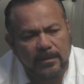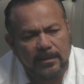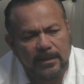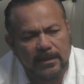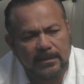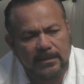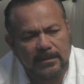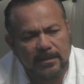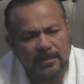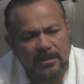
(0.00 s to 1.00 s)
del
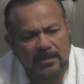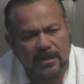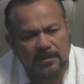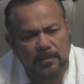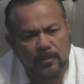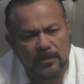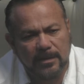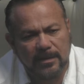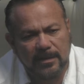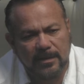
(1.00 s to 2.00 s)
sistema de
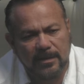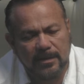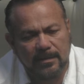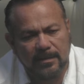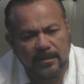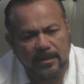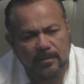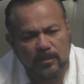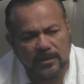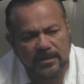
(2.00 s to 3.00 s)
transporte del
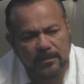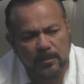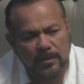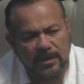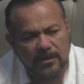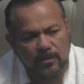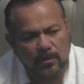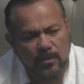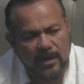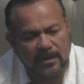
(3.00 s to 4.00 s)
municipio de Benito
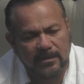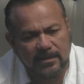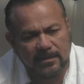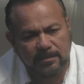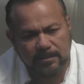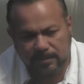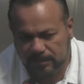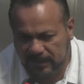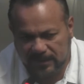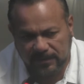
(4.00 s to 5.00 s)
Juárez,
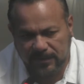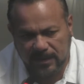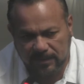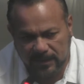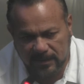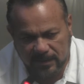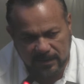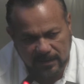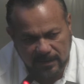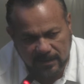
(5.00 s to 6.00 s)

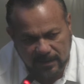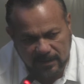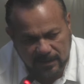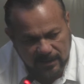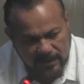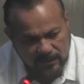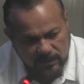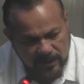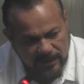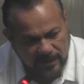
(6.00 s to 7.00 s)
específicamente la
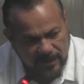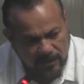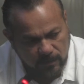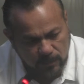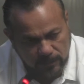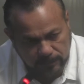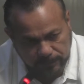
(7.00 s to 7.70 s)
ciudad de Cancún